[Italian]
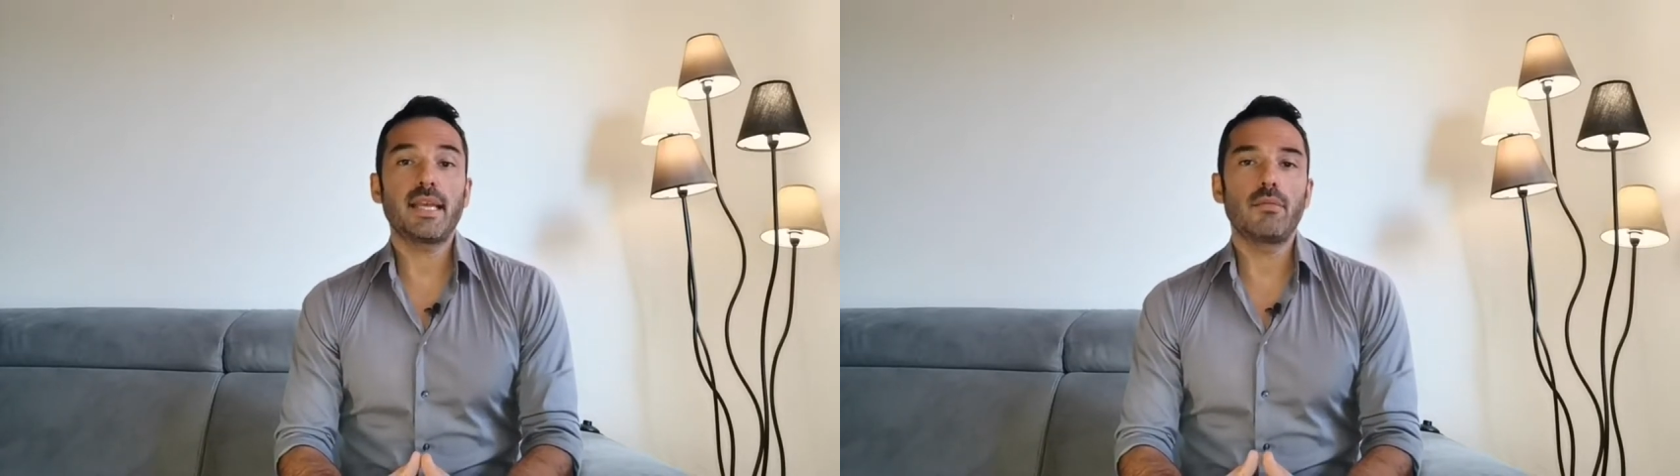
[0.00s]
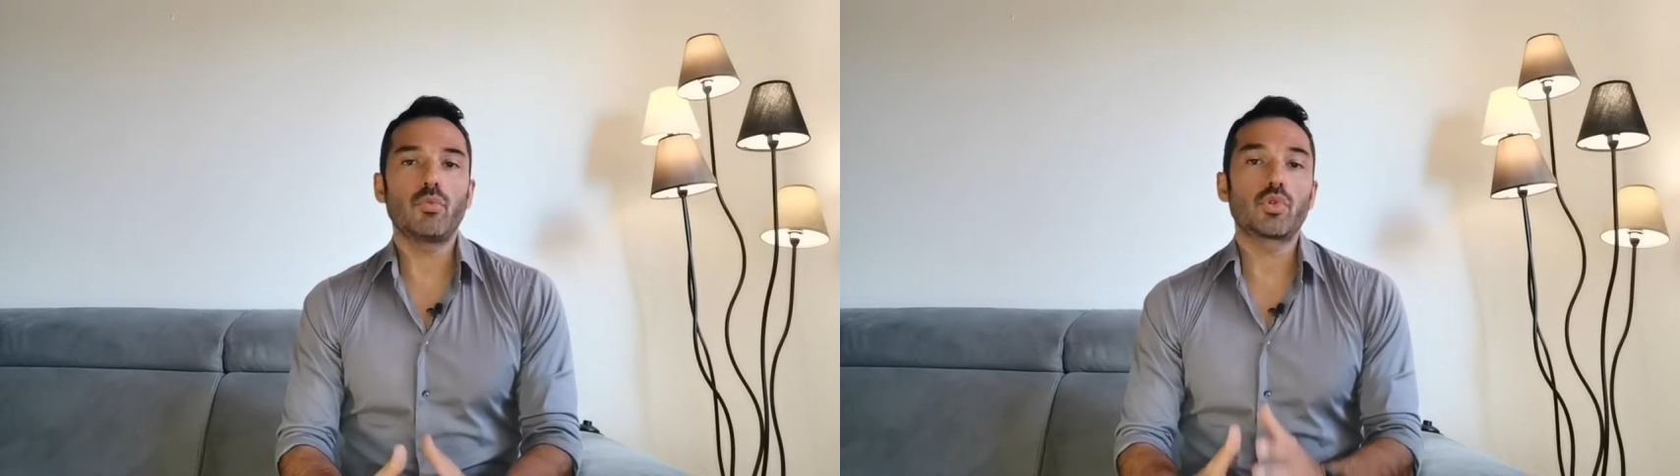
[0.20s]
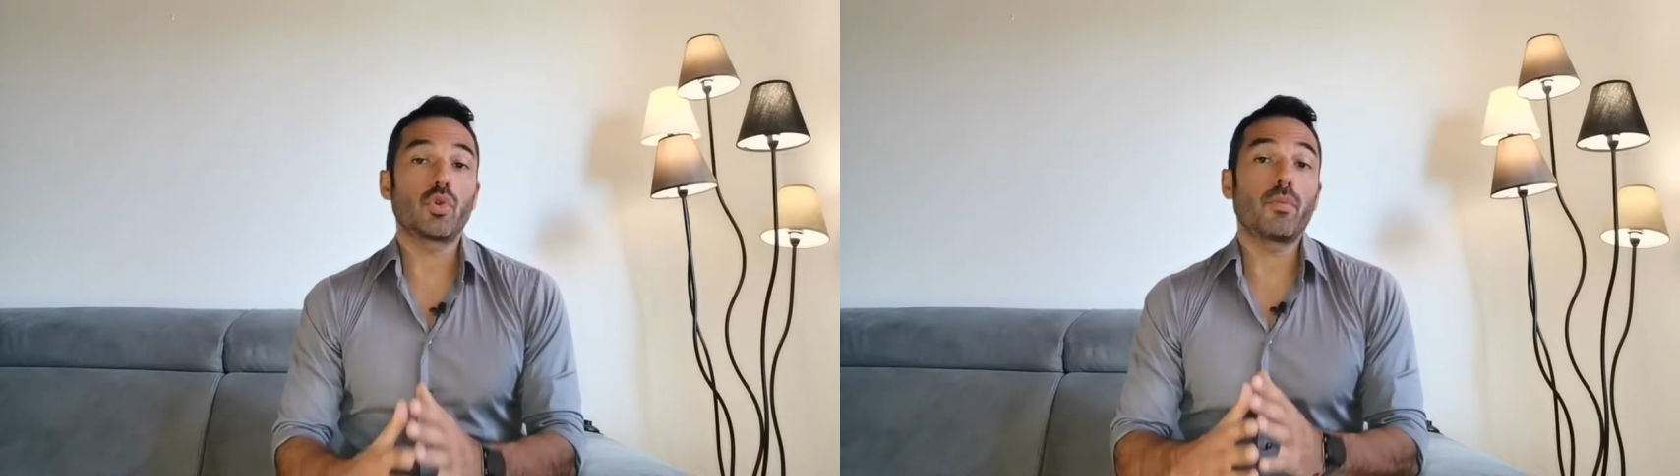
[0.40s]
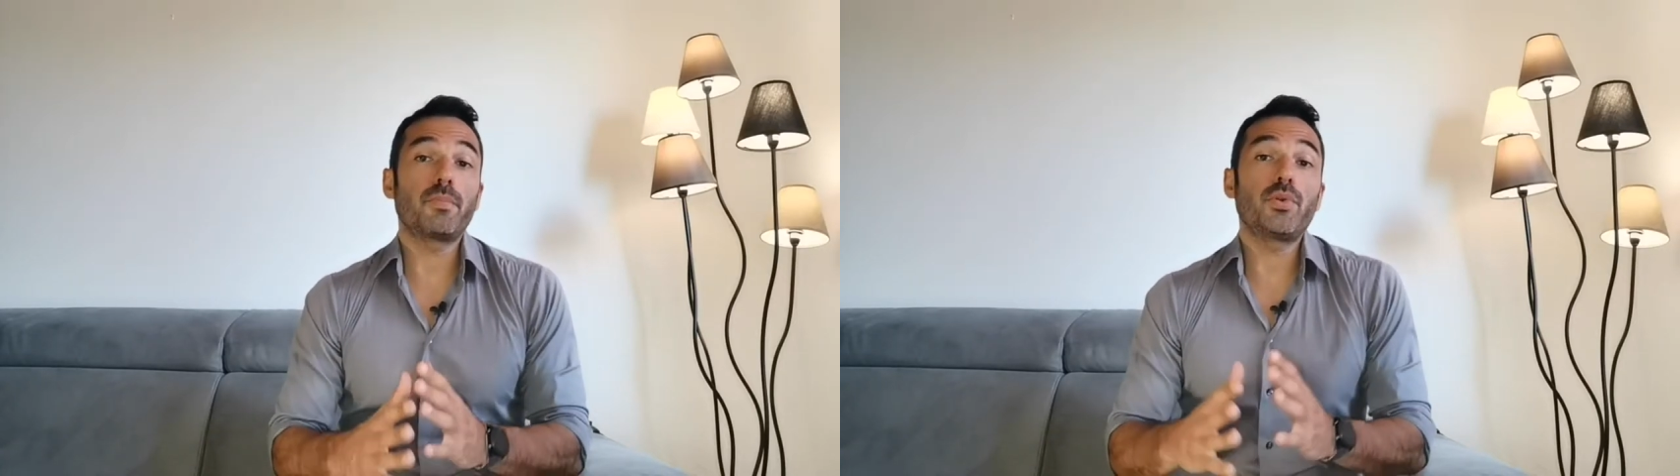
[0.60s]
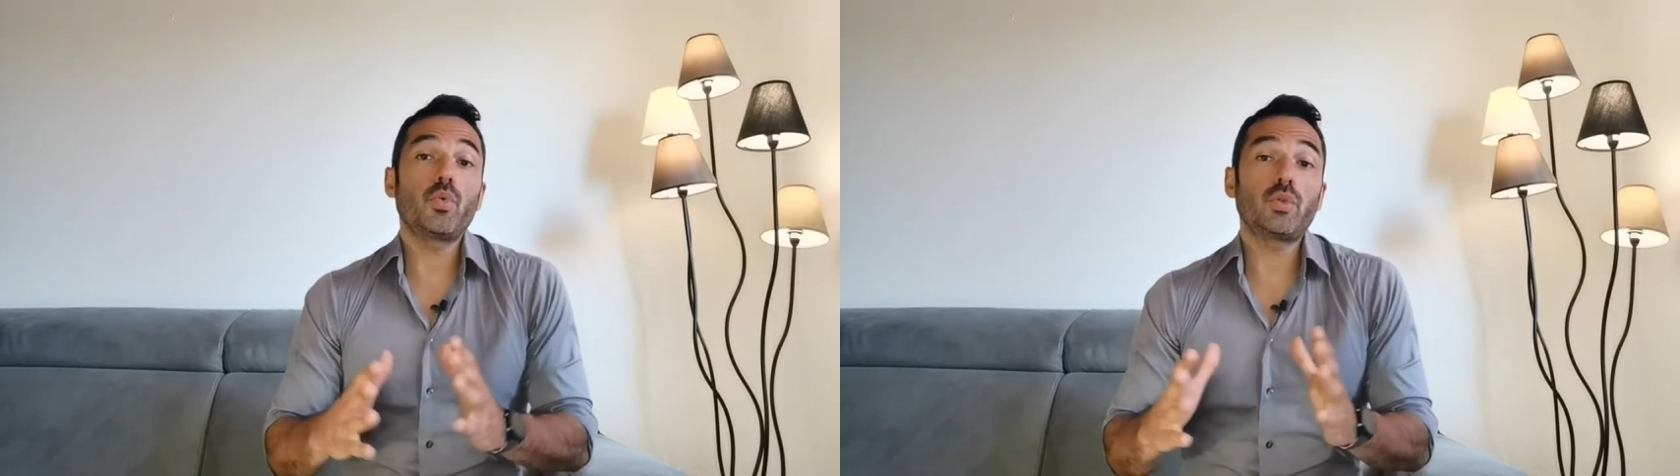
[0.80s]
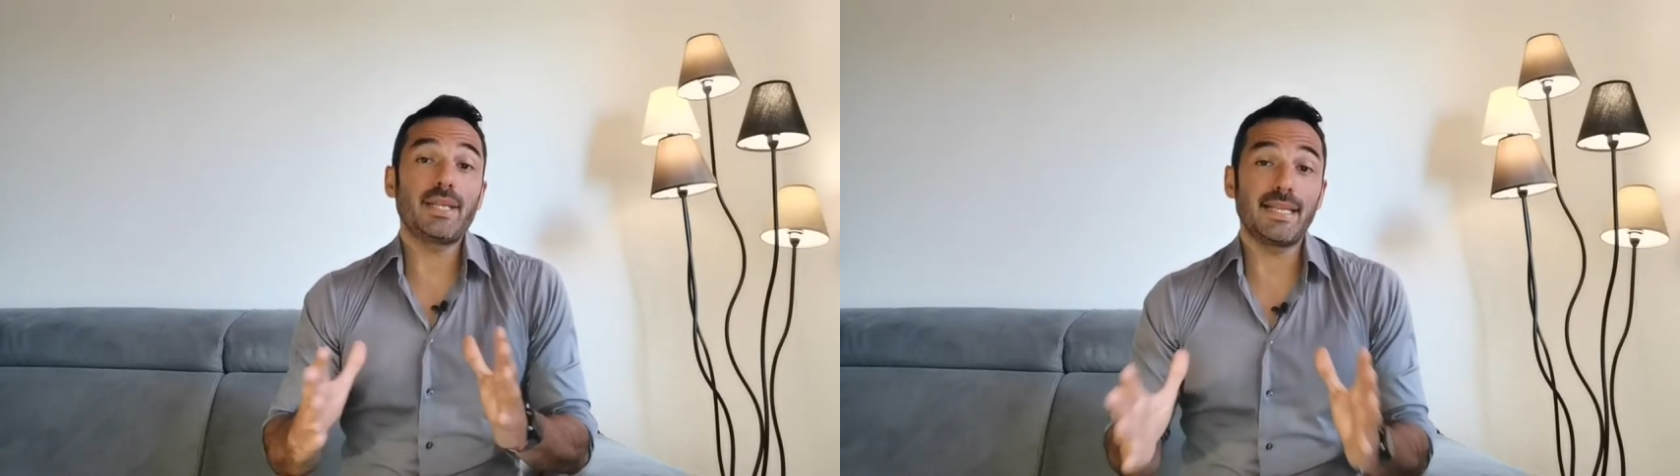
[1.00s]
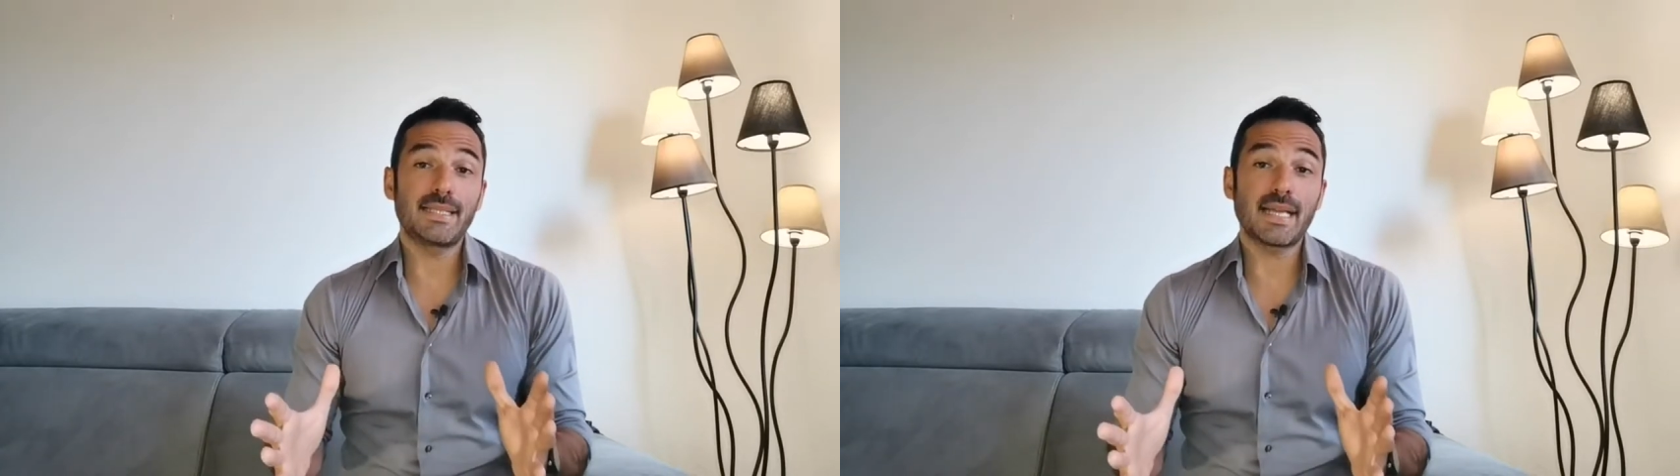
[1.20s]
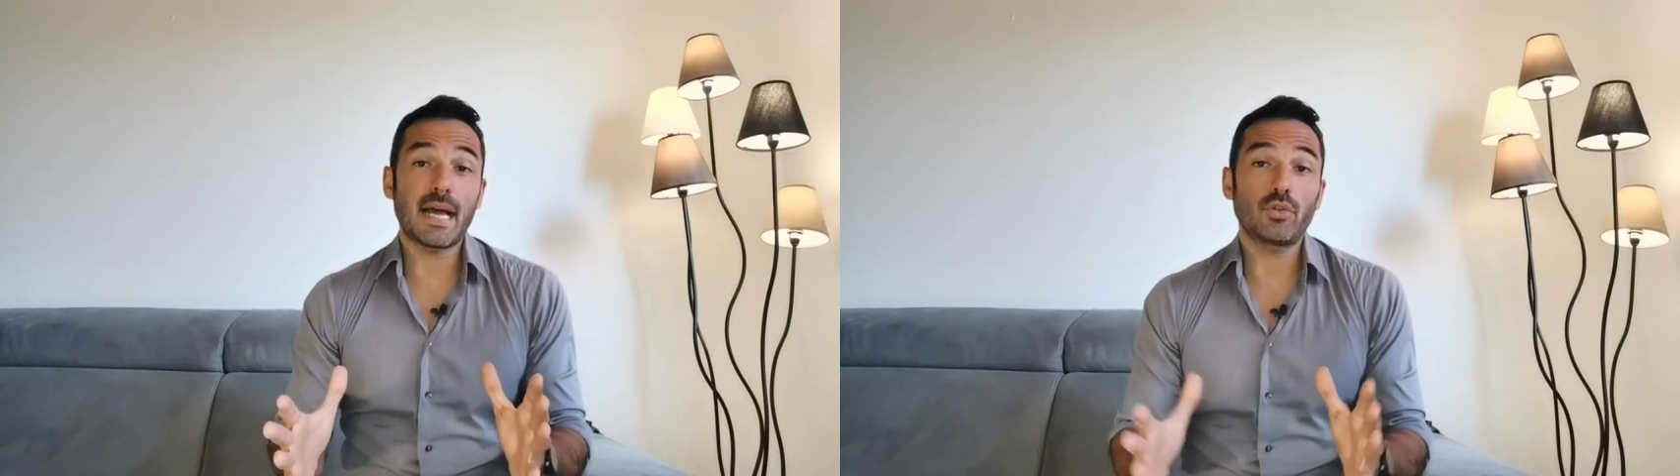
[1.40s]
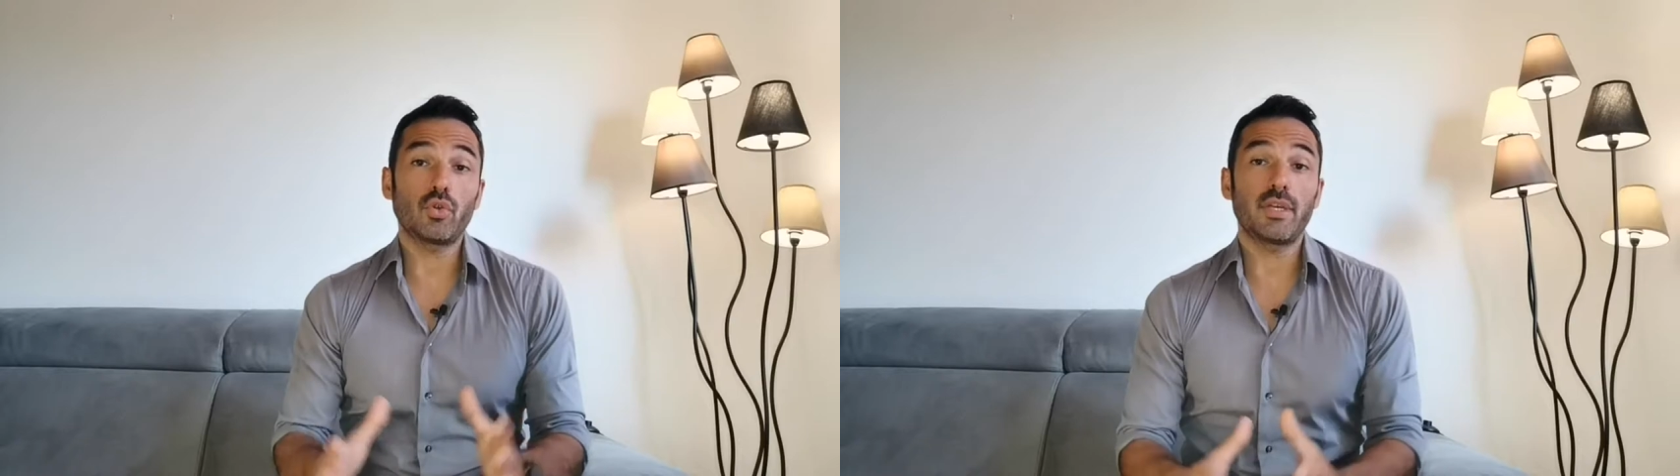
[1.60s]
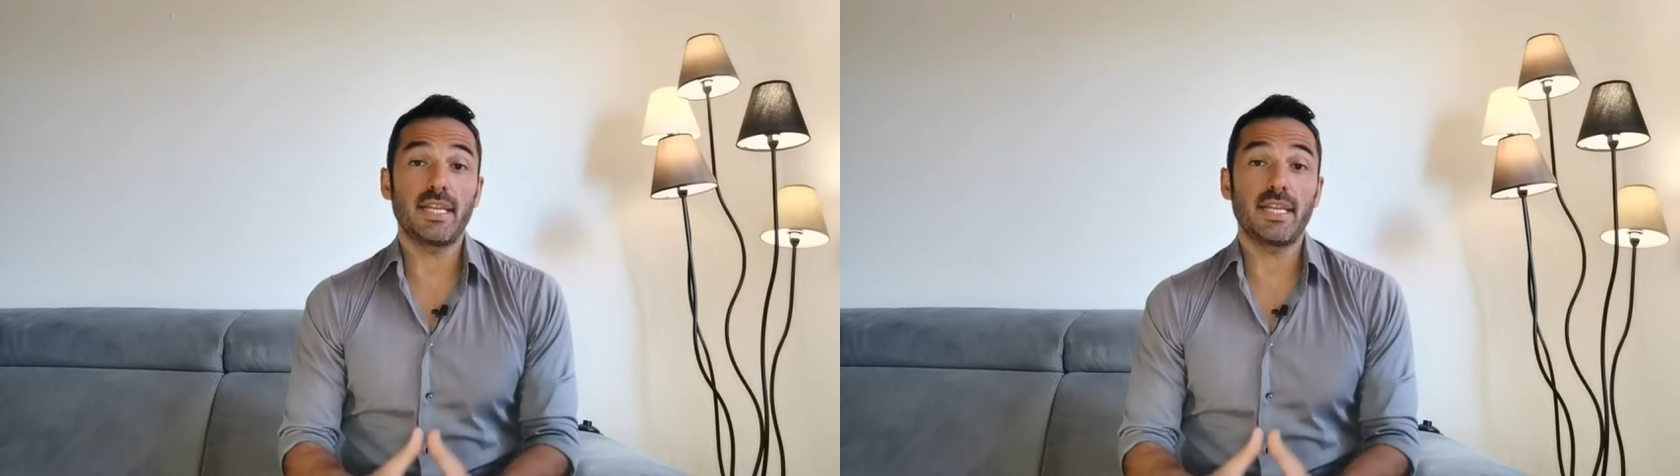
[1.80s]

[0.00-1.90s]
il muscolo più utilizzato